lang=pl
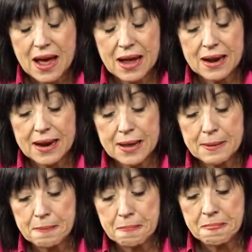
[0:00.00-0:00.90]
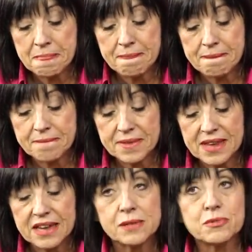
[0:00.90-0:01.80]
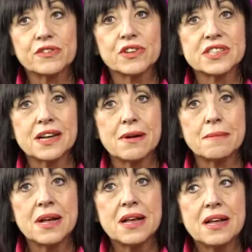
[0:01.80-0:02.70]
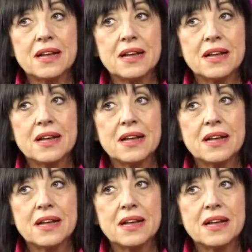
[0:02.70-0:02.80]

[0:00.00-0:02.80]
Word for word: Ale mm, ja się przywiązałam